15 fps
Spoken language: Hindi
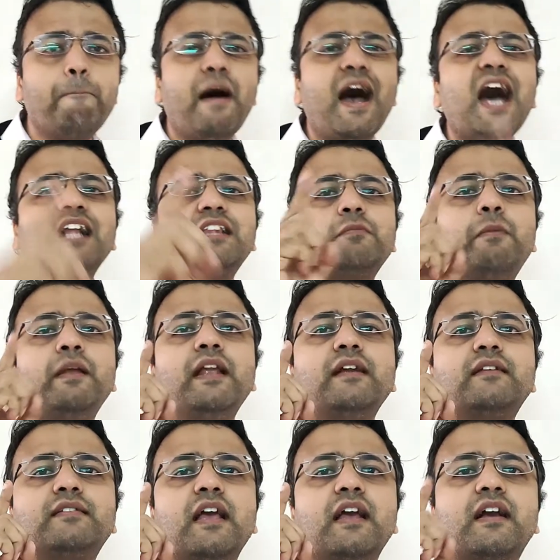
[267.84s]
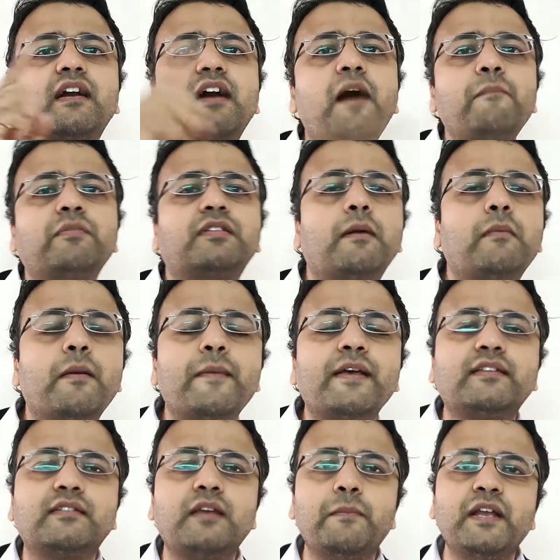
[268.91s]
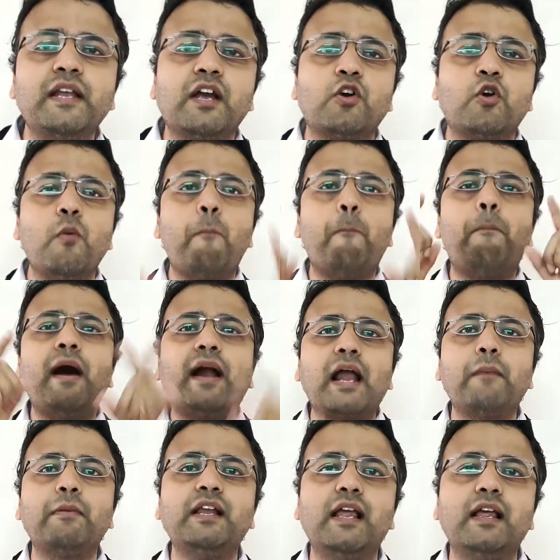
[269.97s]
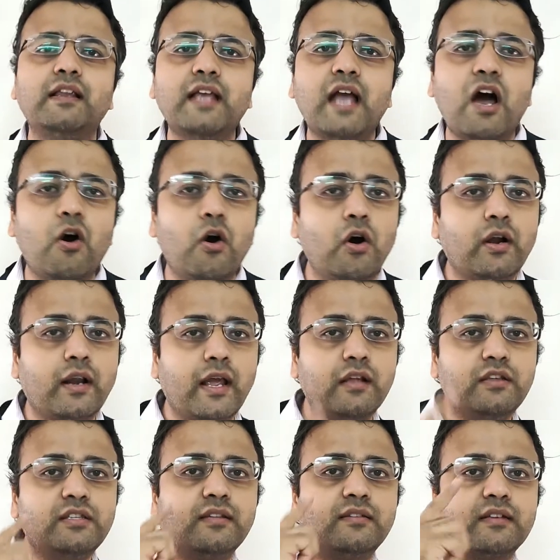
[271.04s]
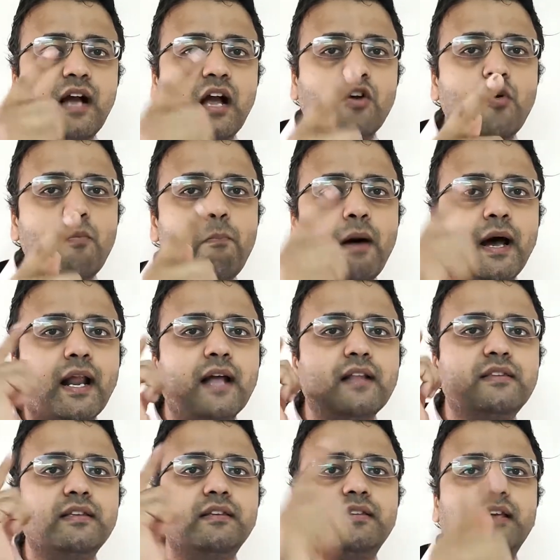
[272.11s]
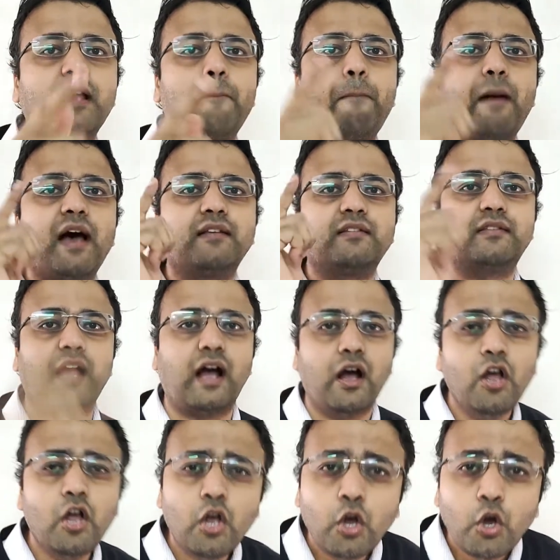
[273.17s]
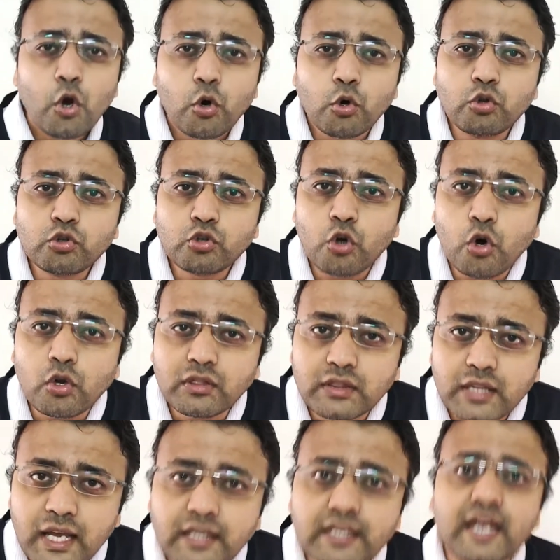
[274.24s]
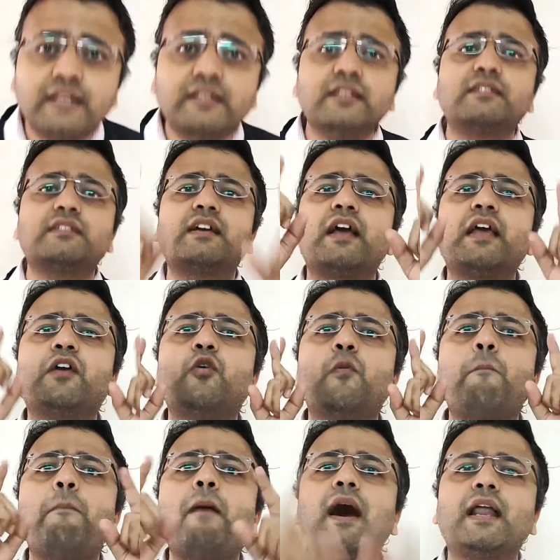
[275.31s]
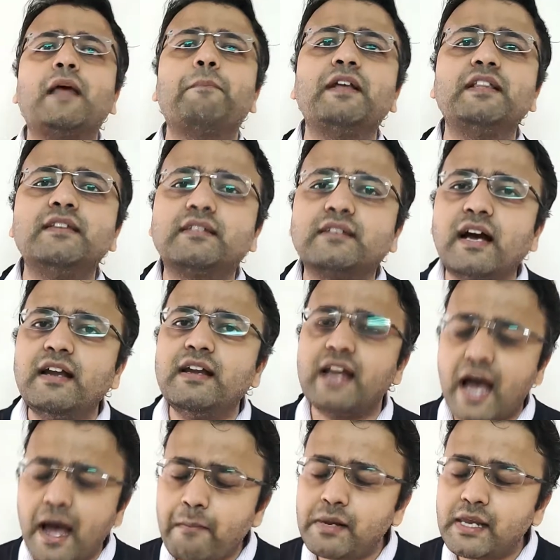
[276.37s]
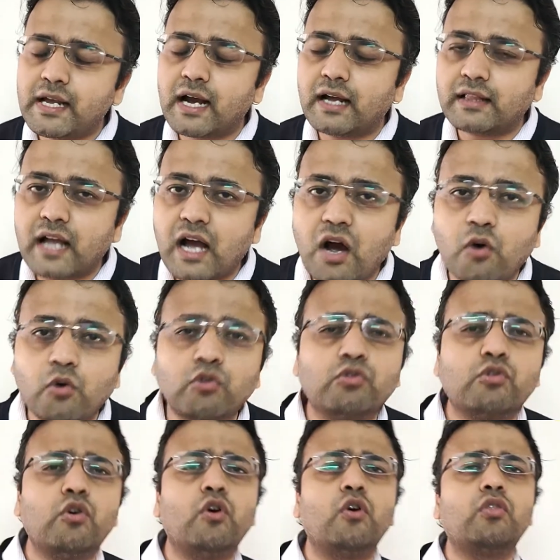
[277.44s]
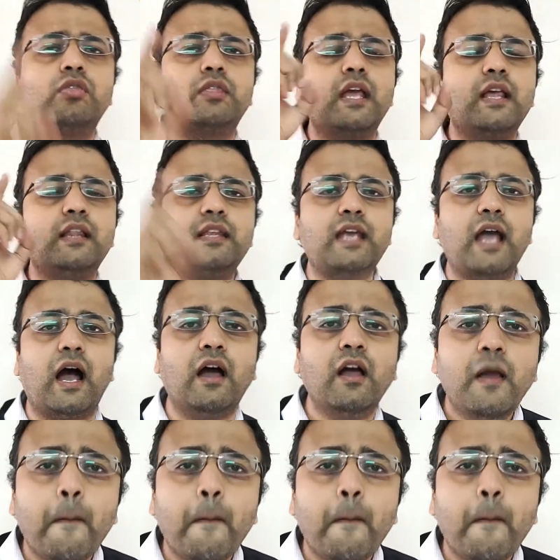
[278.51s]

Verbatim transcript: पांच मिनट से कम समय में सभी ने गुब्बारा भी ले लिया और जिसका गुब्बारा जिसके पास था उसको दे दिया जिसके गुब्बारे पे जिसका नाम लिखा था उसको दे दिया